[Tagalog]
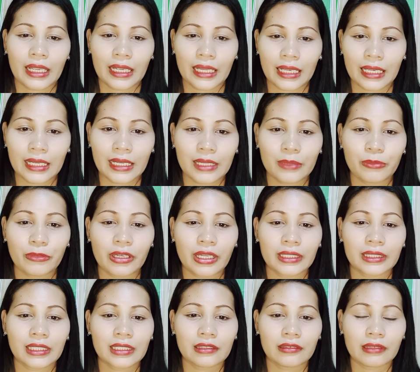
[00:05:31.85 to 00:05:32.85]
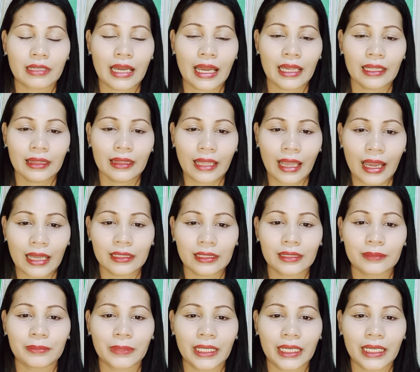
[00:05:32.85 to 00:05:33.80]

hilingin mo lang dito lahat-lahat at